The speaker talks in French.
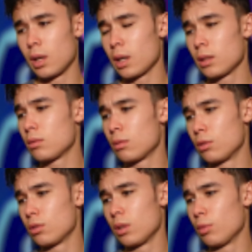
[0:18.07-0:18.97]
il a raison,
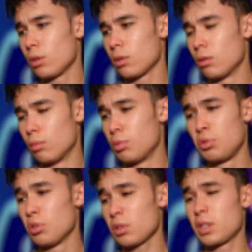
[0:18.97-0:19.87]
le jeu est mort. Le peu
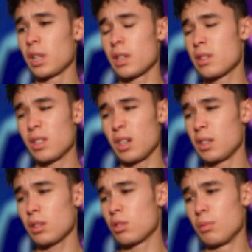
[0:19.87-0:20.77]
de joueurs qui restent
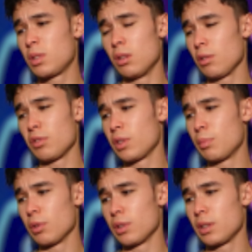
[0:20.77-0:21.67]
tryhard comme si leur vie en
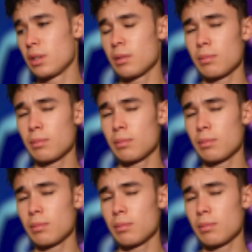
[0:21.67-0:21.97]
dépendait.